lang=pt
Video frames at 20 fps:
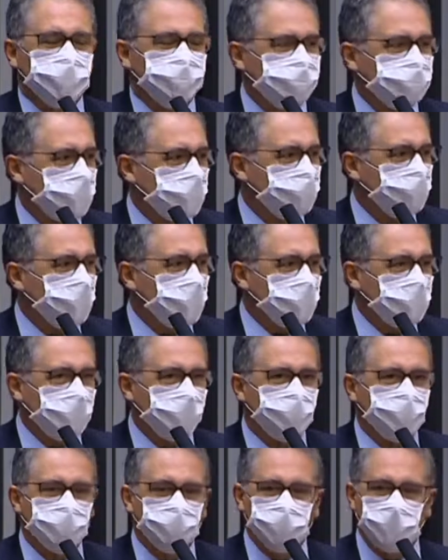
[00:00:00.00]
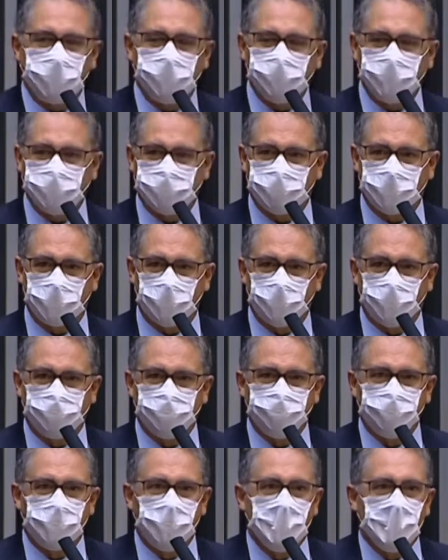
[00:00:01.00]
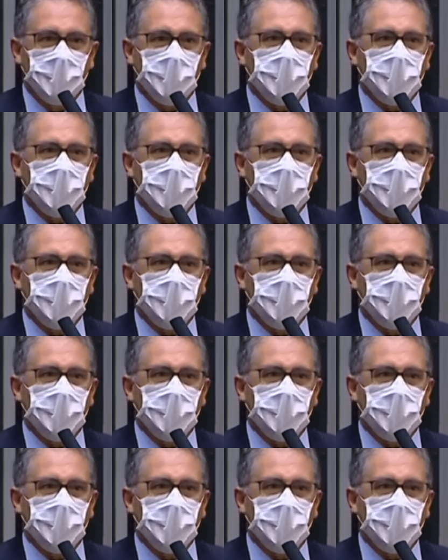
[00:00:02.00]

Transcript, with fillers: CPI é fundamental.